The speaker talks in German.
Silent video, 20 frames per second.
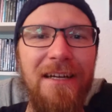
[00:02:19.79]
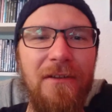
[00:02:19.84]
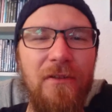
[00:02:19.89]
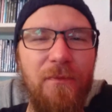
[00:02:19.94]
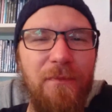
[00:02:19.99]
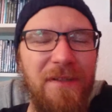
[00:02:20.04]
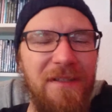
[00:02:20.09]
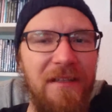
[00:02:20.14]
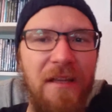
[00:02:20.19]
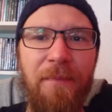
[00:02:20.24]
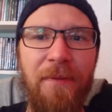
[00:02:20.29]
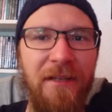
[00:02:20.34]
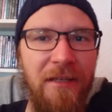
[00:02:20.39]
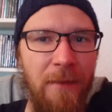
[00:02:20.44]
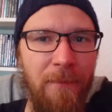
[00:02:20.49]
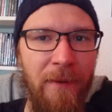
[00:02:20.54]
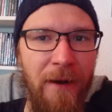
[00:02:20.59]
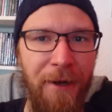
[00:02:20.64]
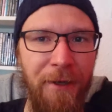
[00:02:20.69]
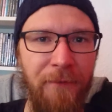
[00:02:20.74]
So ein bisschen der
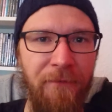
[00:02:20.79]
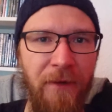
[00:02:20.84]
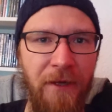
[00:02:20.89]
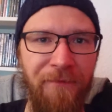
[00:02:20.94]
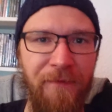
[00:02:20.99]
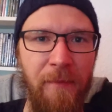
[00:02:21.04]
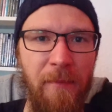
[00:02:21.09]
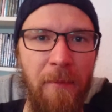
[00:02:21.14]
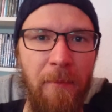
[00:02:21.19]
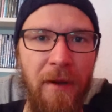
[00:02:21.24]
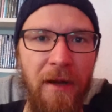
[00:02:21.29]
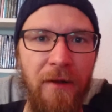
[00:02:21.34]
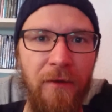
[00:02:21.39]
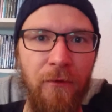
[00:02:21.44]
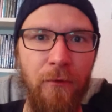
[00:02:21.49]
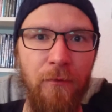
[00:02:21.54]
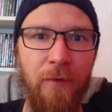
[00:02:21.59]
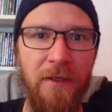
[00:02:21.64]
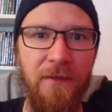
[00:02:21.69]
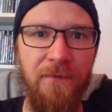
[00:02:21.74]
Peter Pan-Effekt, wenn man mal
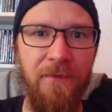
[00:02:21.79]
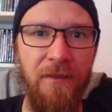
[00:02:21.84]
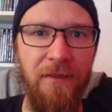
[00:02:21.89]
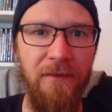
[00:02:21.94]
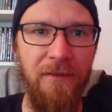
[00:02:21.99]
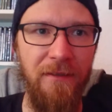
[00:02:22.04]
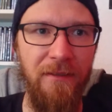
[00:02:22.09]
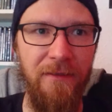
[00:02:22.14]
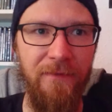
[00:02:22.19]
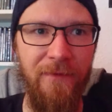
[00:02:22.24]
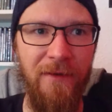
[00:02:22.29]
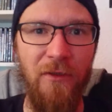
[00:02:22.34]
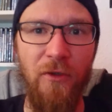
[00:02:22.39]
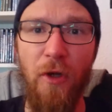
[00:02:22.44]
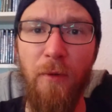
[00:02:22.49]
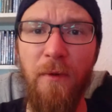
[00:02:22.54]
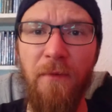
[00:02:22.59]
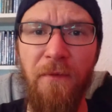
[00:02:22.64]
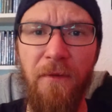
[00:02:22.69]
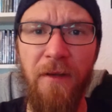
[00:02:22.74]
sowas wie Wenn
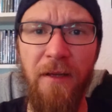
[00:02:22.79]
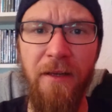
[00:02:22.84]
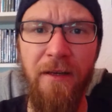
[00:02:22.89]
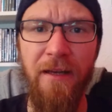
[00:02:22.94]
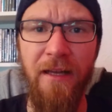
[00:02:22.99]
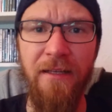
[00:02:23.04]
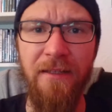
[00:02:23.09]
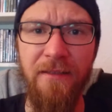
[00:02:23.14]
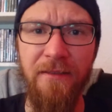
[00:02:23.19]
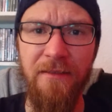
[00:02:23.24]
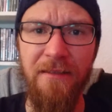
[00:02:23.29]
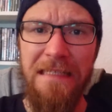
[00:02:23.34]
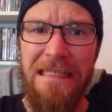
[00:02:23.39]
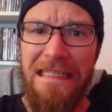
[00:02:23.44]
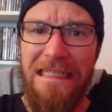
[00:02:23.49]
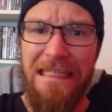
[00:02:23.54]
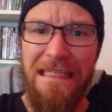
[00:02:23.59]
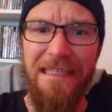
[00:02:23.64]
Träume fliegen lernten